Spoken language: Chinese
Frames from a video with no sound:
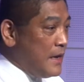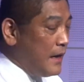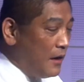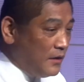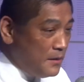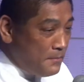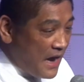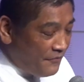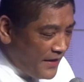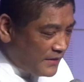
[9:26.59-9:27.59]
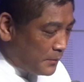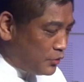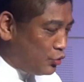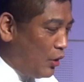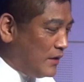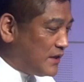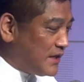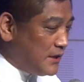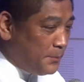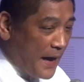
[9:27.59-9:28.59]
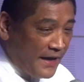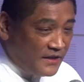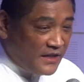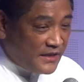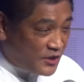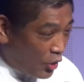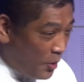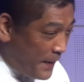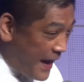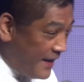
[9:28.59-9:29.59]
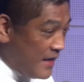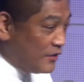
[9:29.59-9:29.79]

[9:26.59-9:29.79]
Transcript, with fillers: 然后呢，吗啡什么双狮牌、地球牌，